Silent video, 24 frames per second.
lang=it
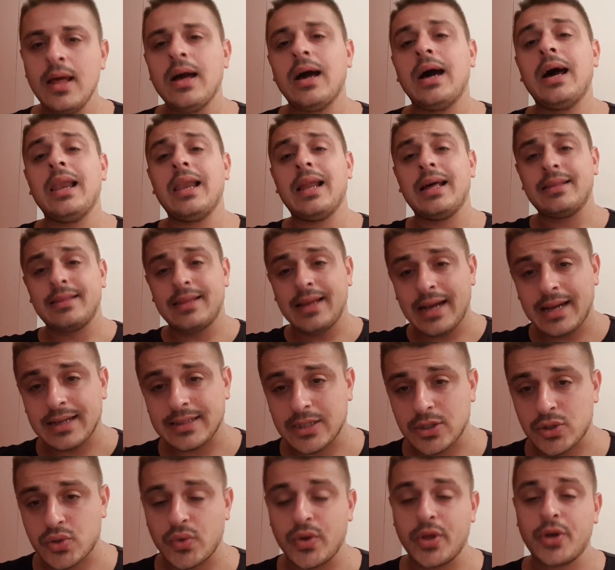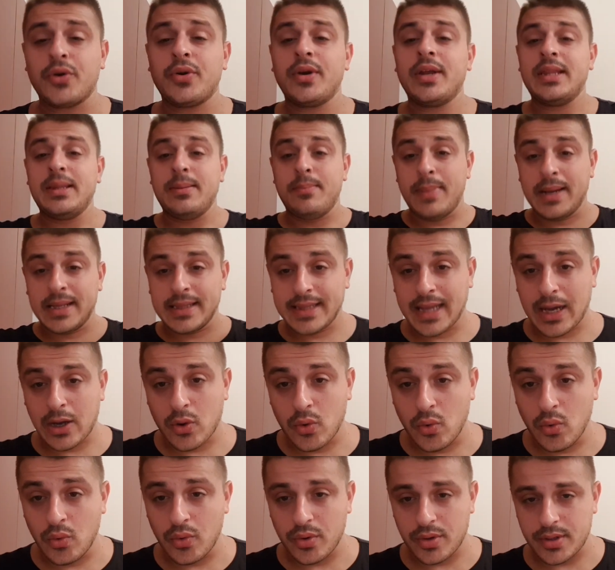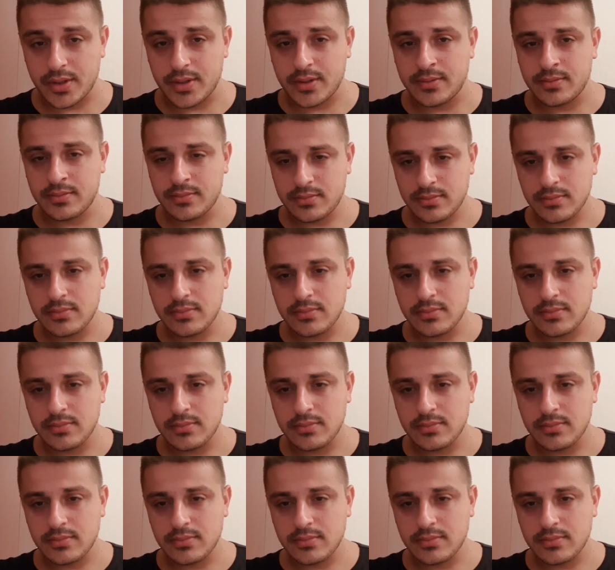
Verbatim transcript: all'andata sull'errore di Bendacur.